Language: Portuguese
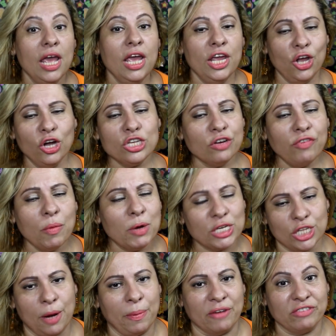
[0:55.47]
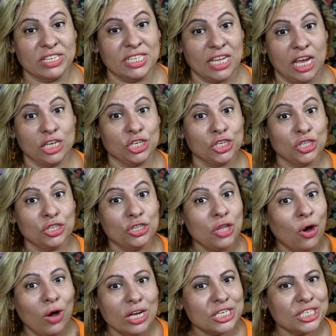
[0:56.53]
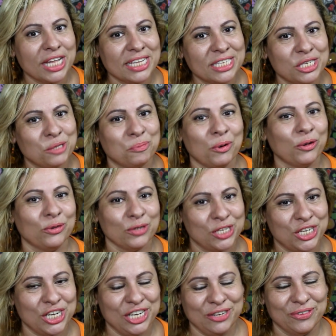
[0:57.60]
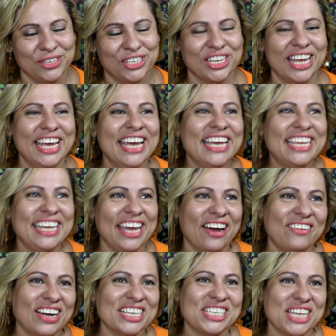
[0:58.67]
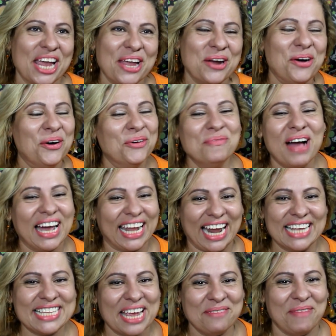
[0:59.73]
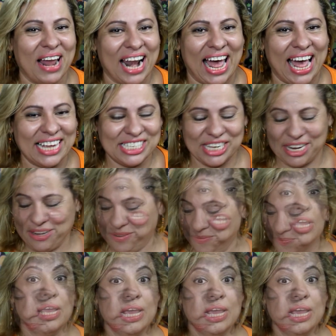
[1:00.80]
E hoje eu vou mostrar pra vocês dois desses produtinhos que eu achei uma graça a embalagem.